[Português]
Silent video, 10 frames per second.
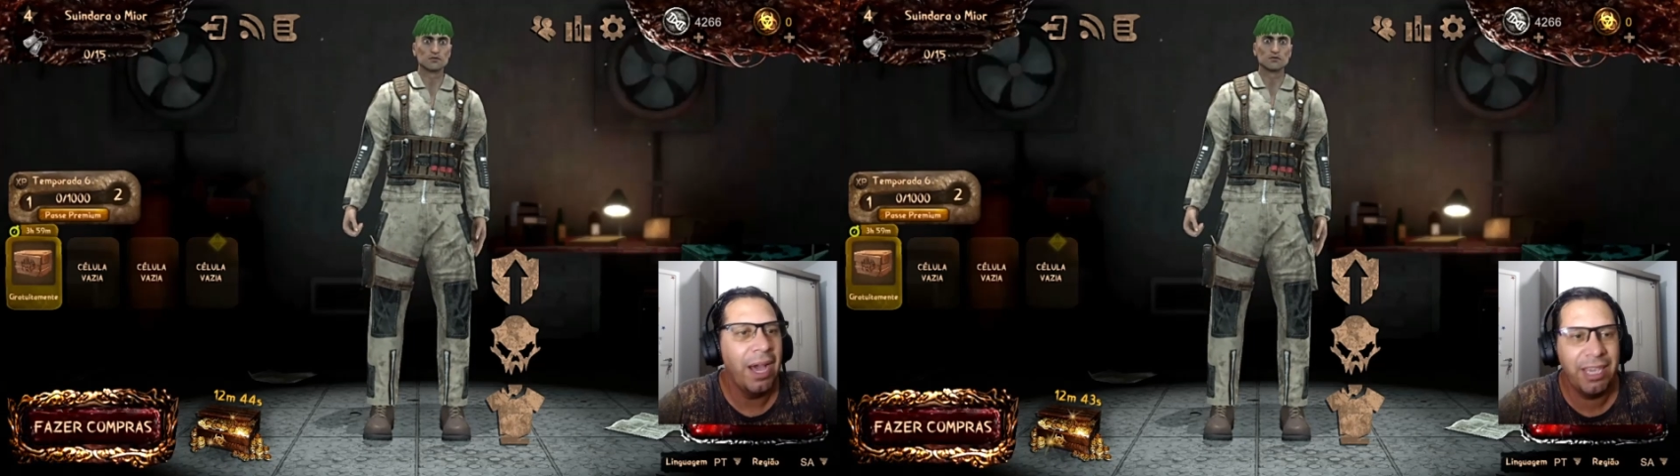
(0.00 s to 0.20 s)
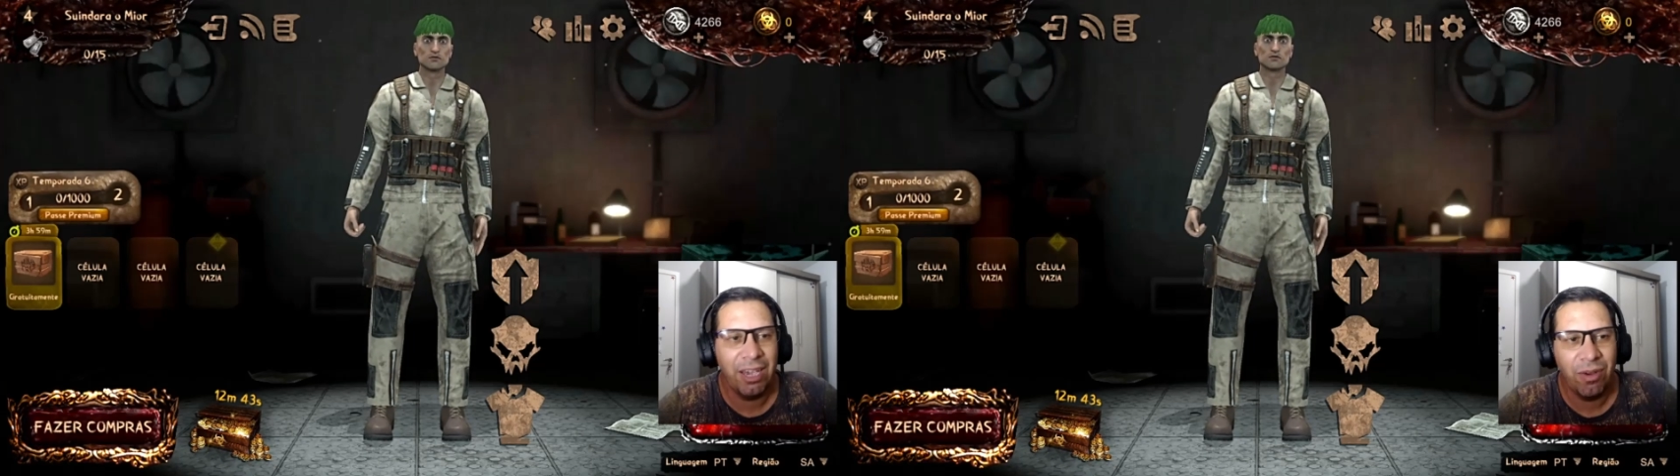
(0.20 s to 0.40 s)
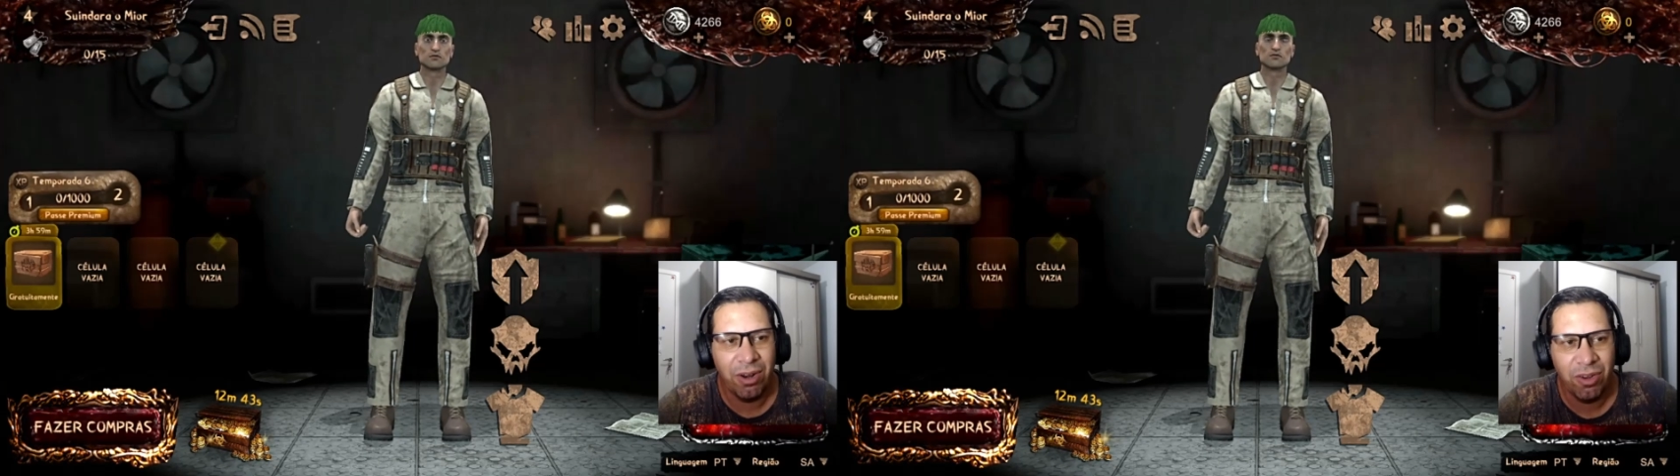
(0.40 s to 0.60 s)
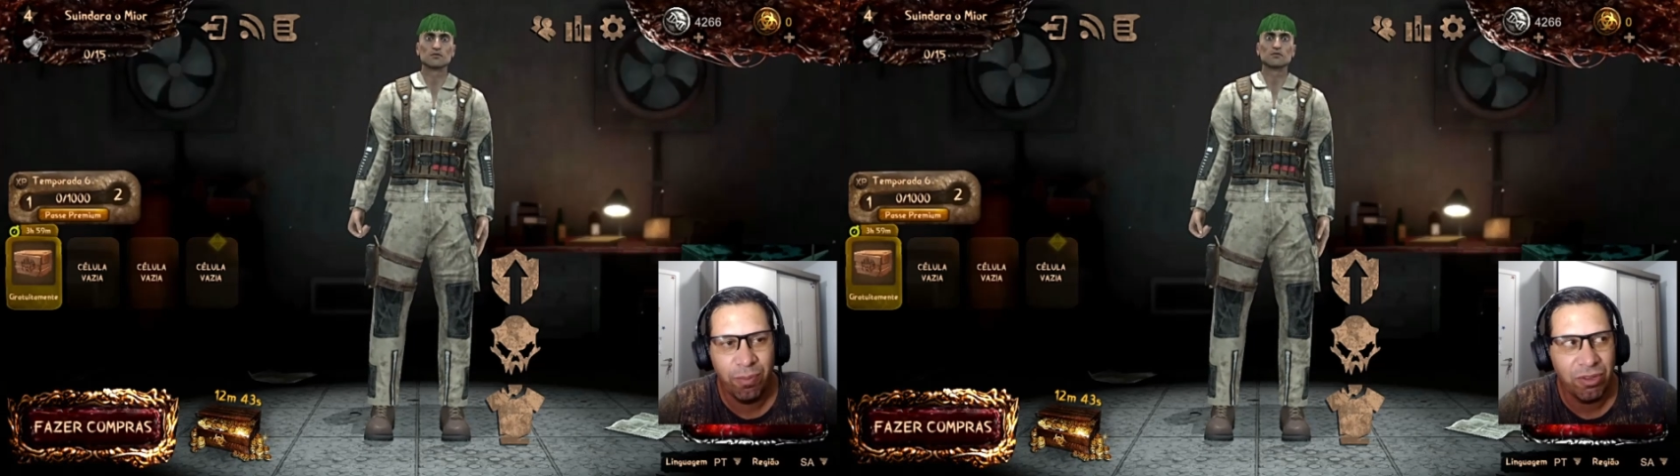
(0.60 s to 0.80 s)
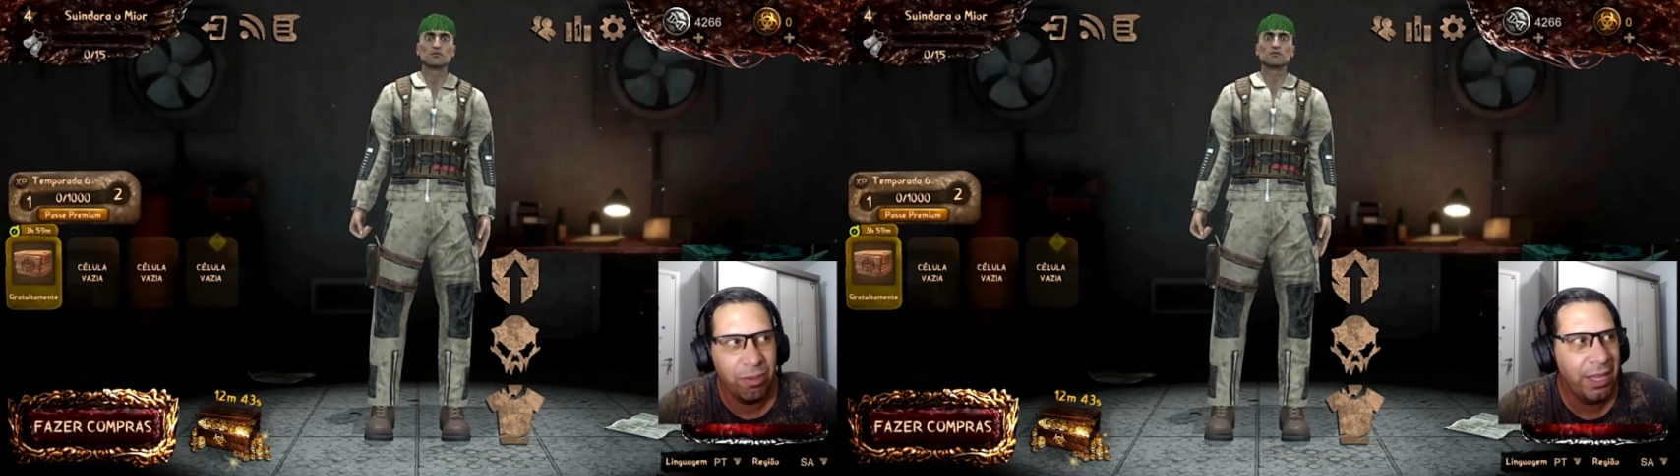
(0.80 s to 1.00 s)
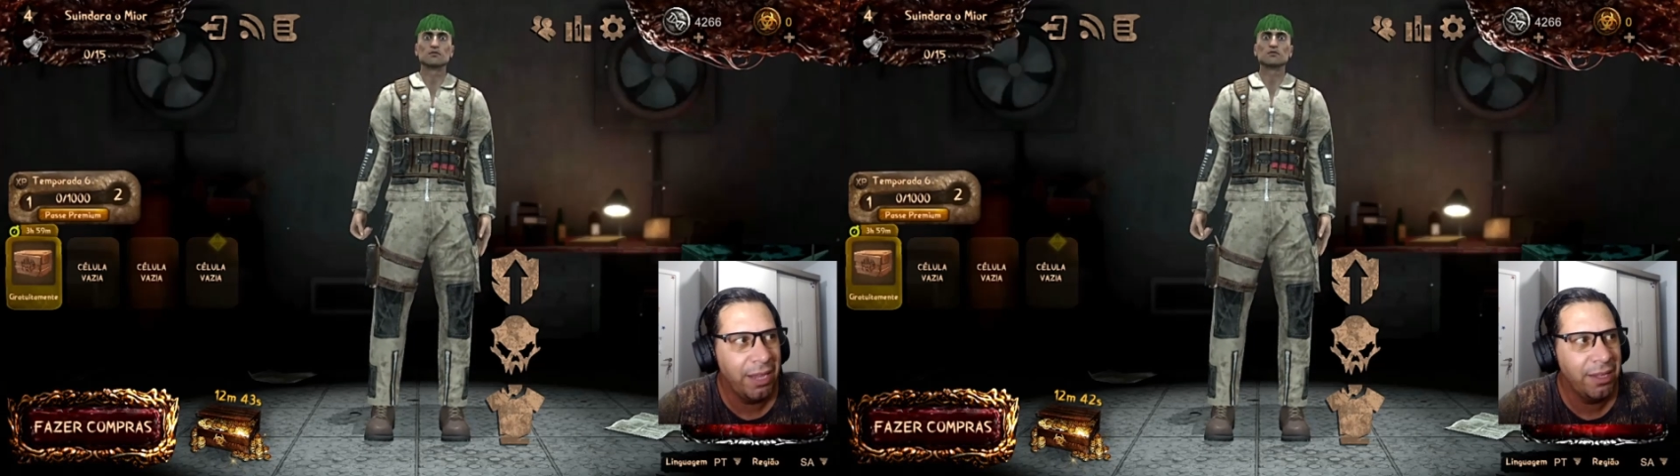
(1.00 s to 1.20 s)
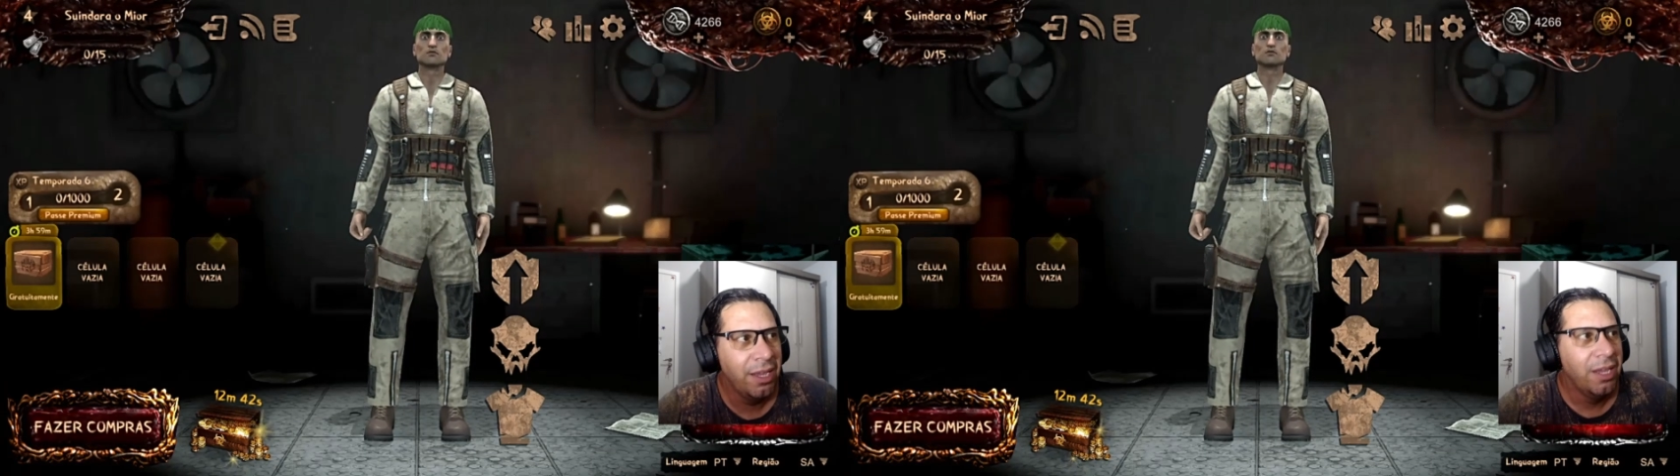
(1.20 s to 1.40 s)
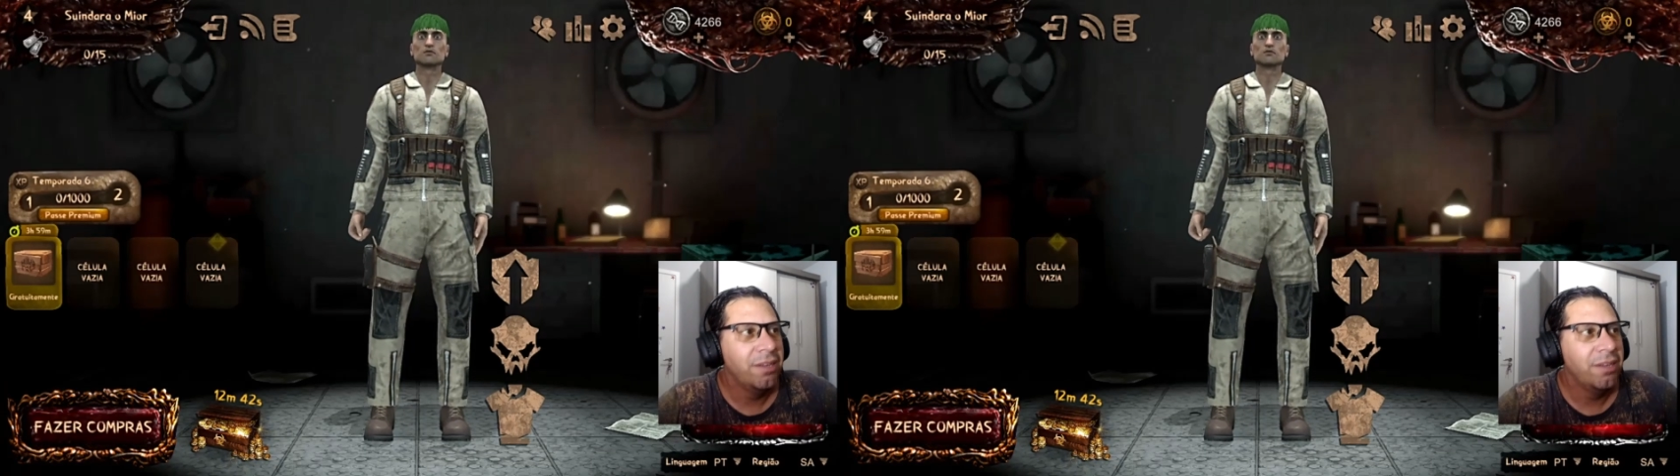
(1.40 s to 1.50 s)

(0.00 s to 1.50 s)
aqui agora nos pontos de habilidade,